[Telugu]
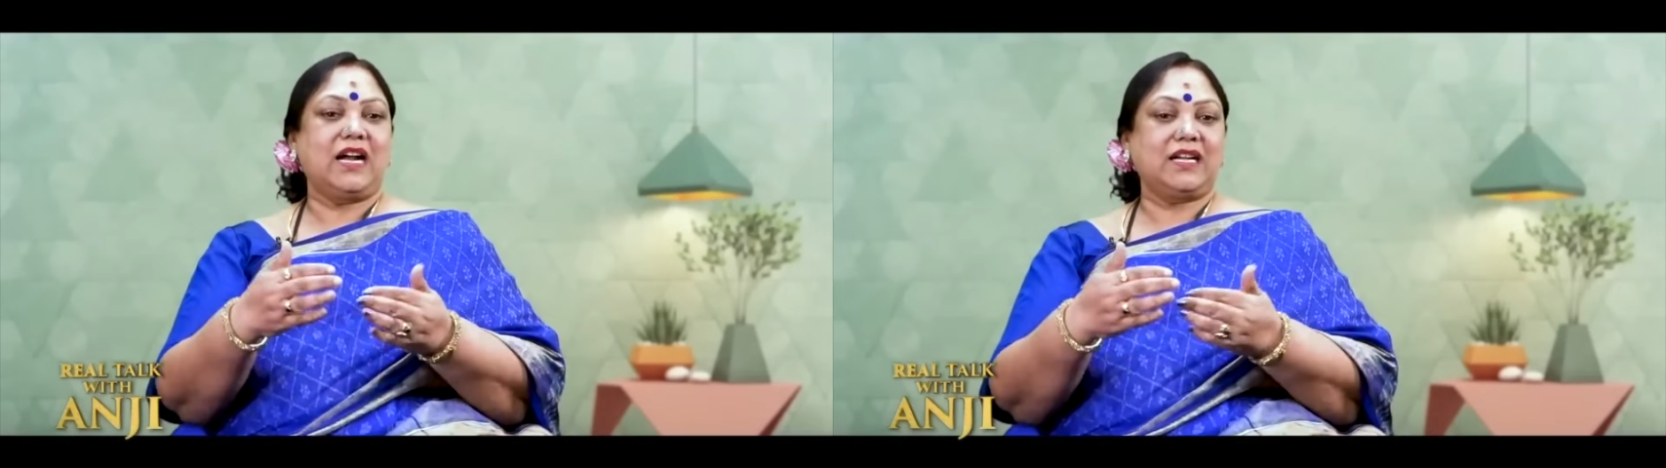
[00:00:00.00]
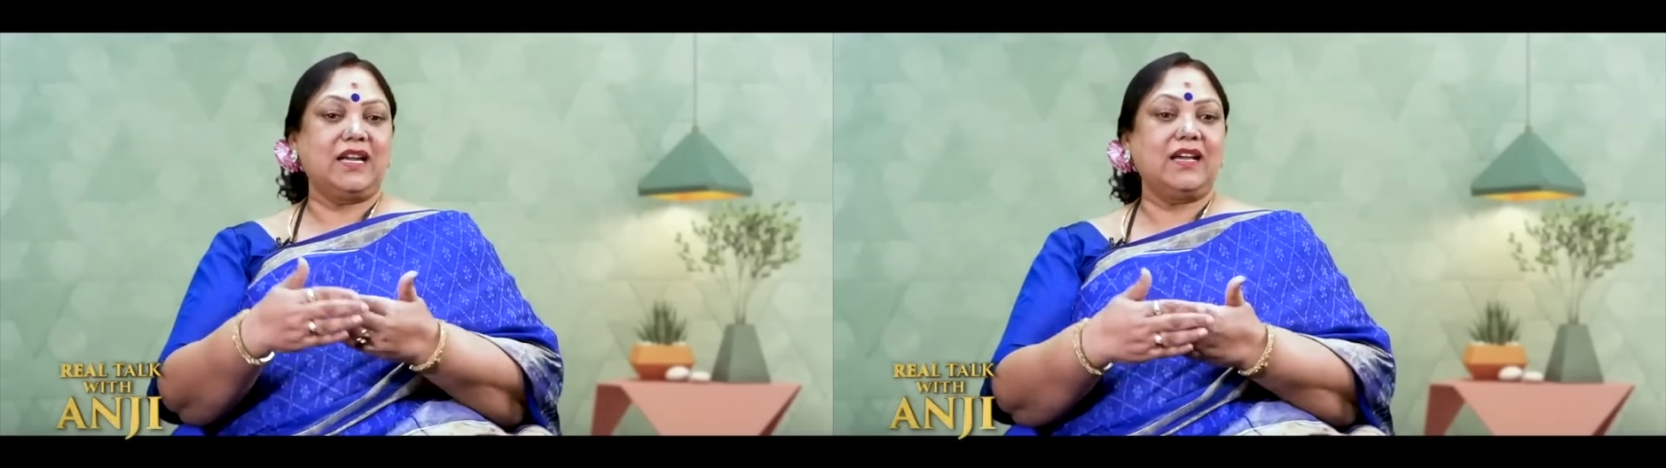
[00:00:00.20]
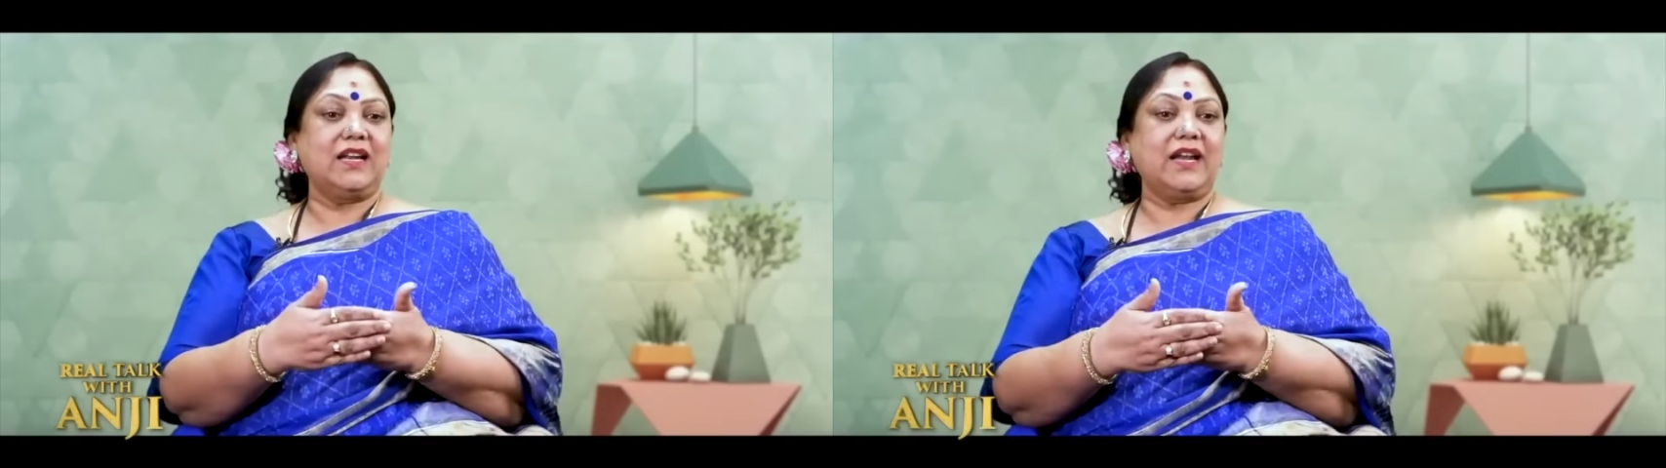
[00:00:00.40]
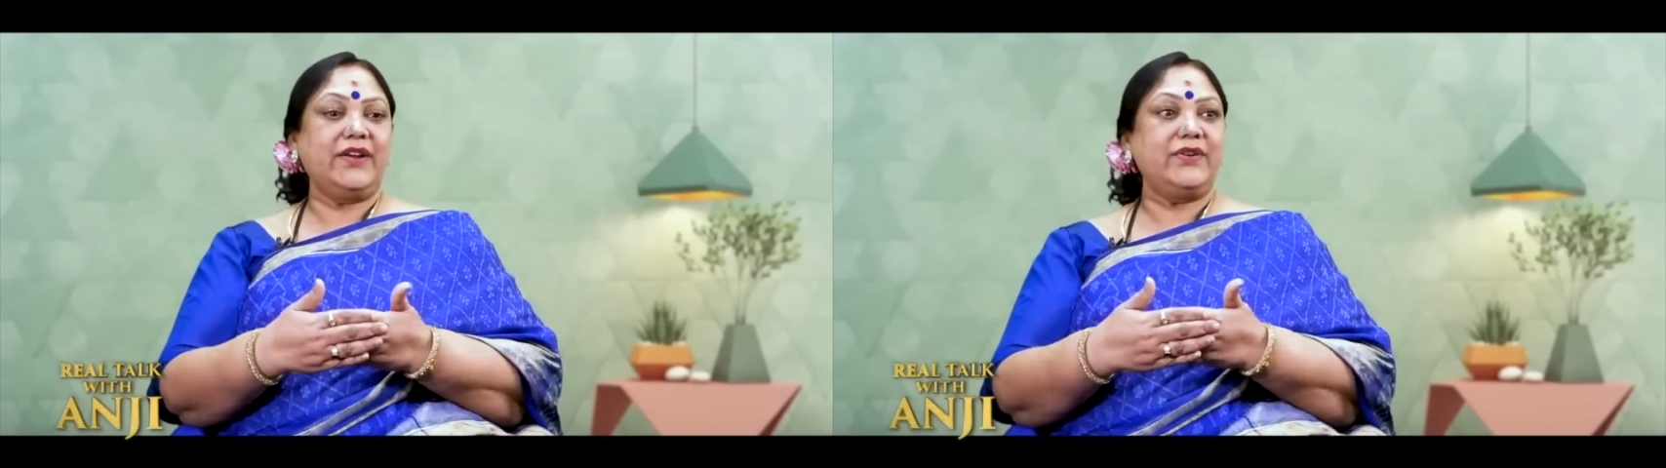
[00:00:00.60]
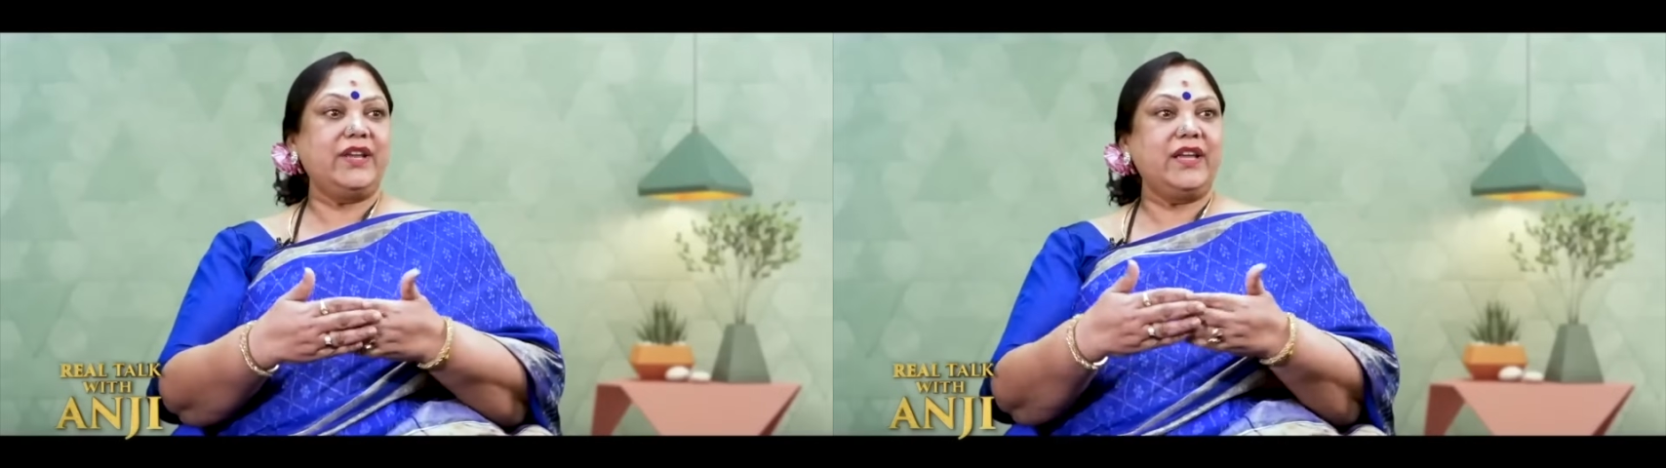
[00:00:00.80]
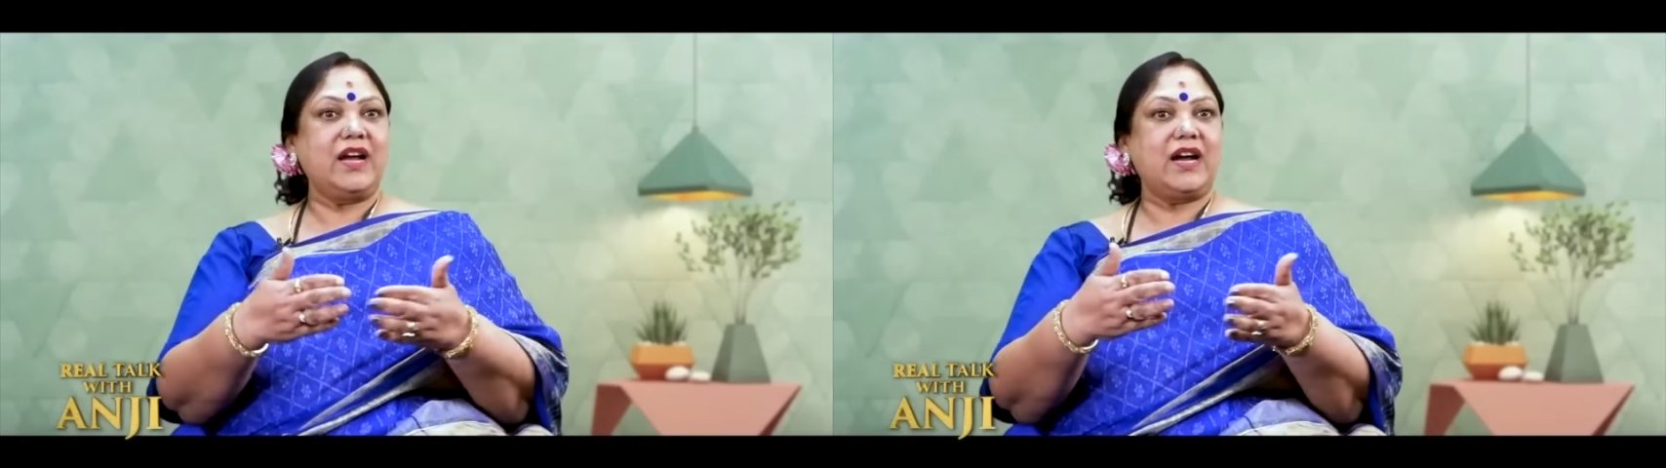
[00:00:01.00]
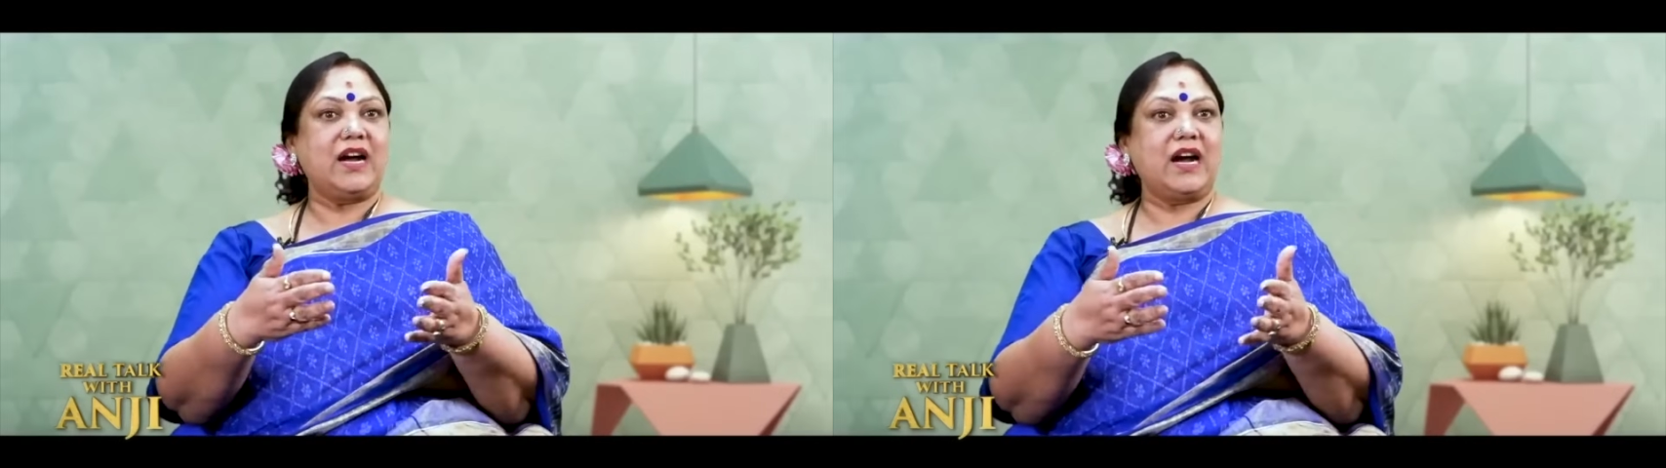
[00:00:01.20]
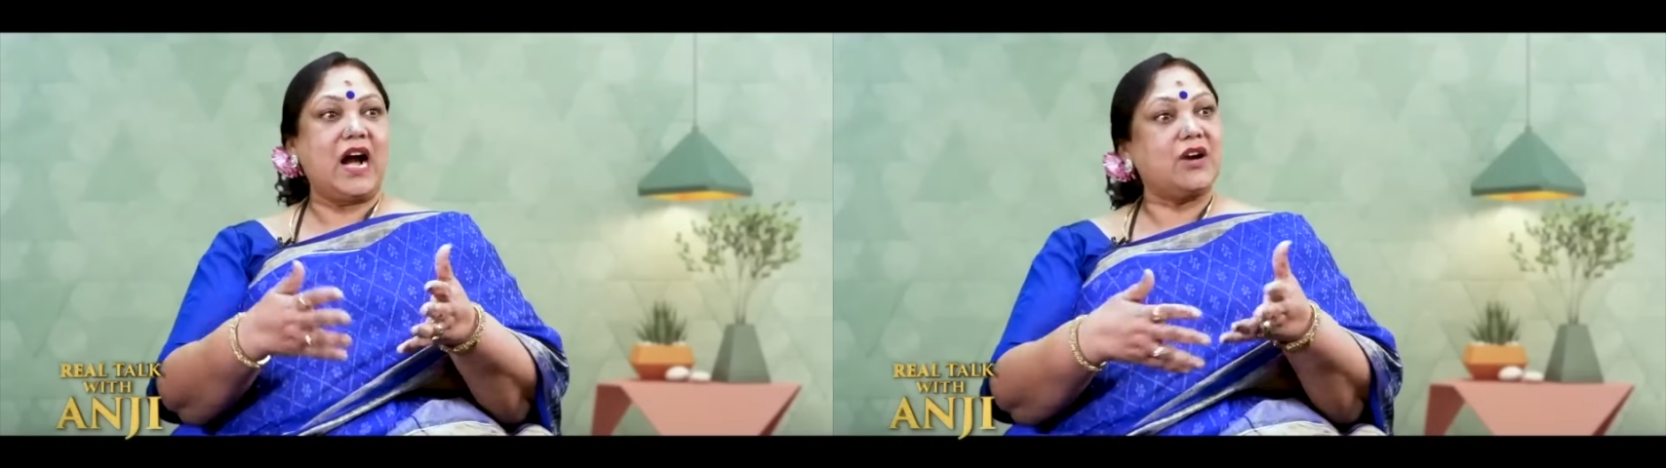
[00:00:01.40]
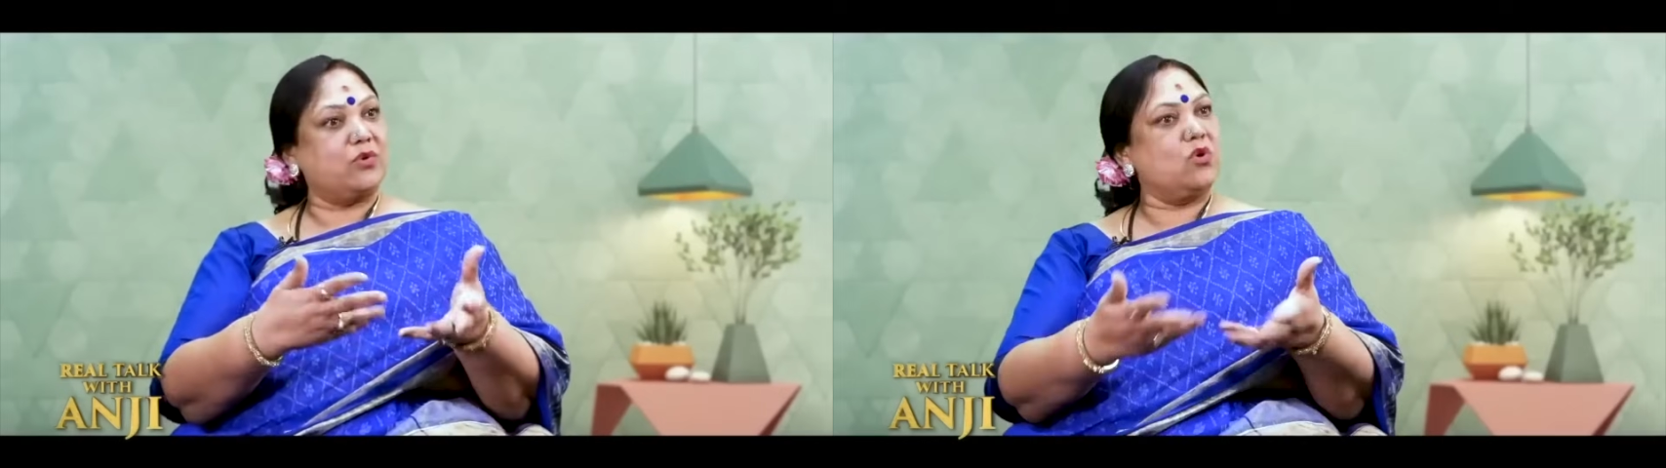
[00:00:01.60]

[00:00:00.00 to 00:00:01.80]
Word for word: అట్లా కనుక అయి ఉంటే ఆ